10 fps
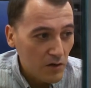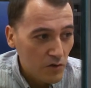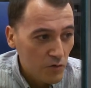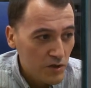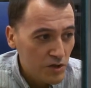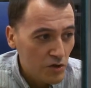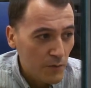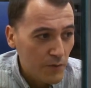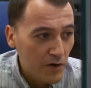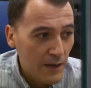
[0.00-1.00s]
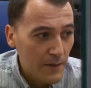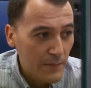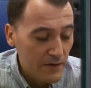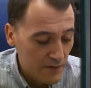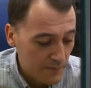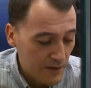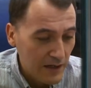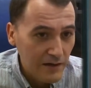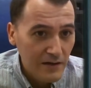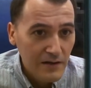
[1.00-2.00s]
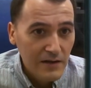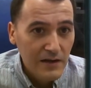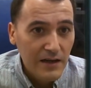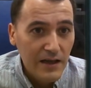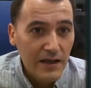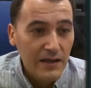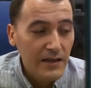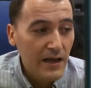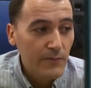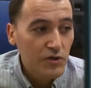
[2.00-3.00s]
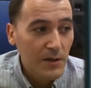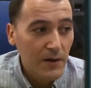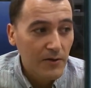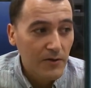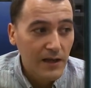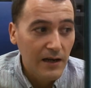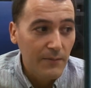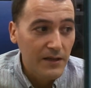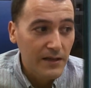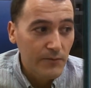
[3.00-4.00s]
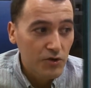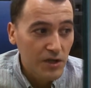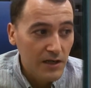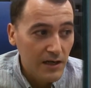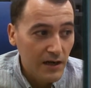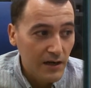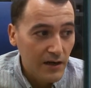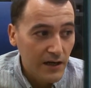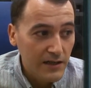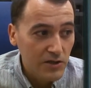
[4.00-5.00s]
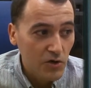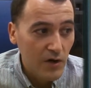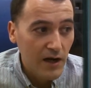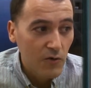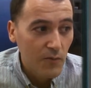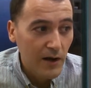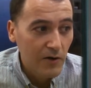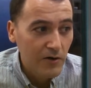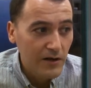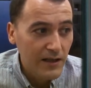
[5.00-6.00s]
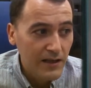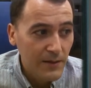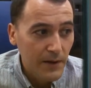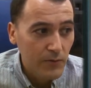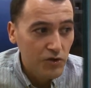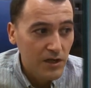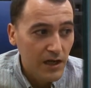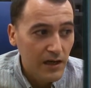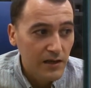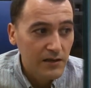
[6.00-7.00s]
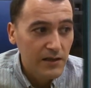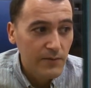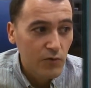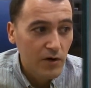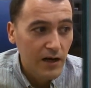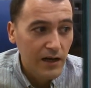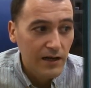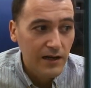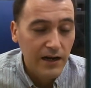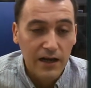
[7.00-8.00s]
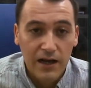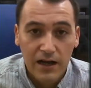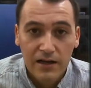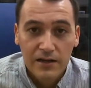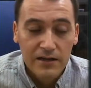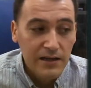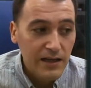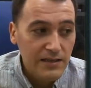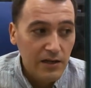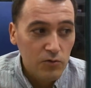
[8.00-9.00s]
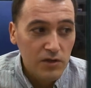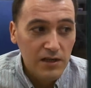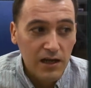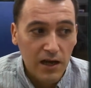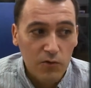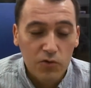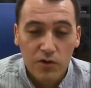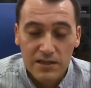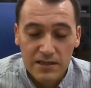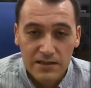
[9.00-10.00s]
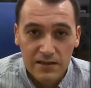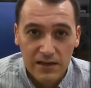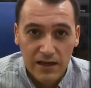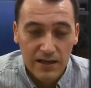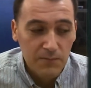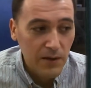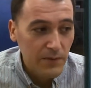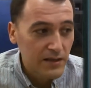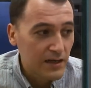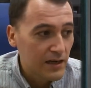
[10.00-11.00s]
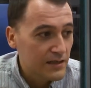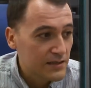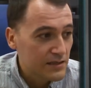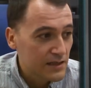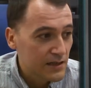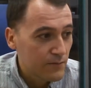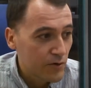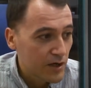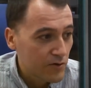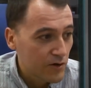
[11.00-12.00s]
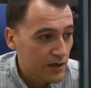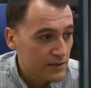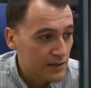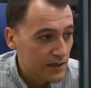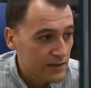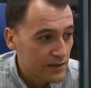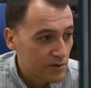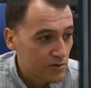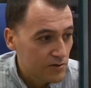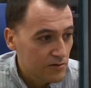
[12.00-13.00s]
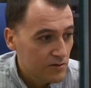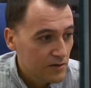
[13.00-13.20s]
nuestro programa principal que ya hemos hablado de él. Metemos en el registro A un valor y llamamos a dibuja cara Esa rutina aún no existe, hay que implementarla, así es que voy a coger este cachito,